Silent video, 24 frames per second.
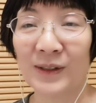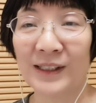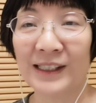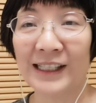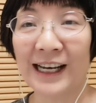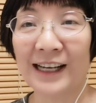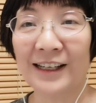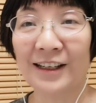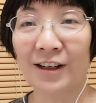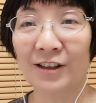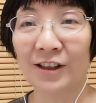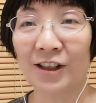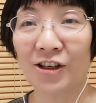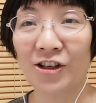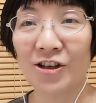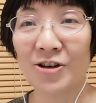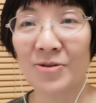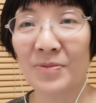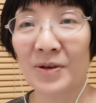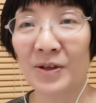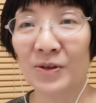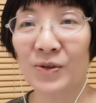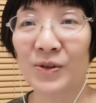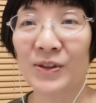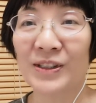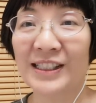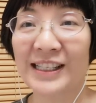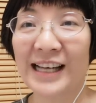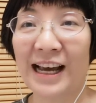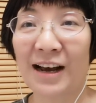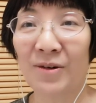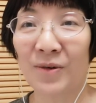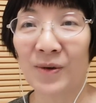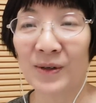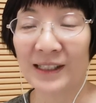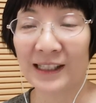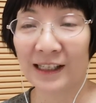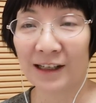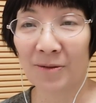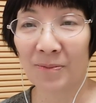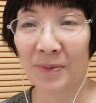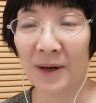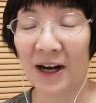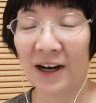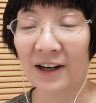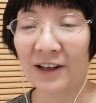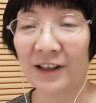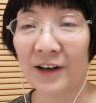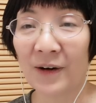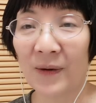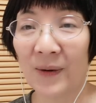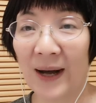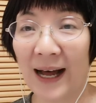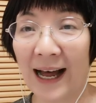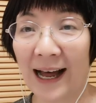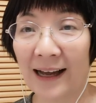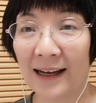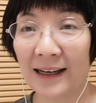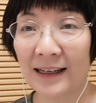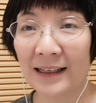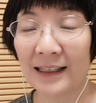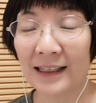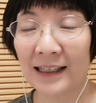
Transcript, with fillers: 一天要到日本去见我这个朋友啊，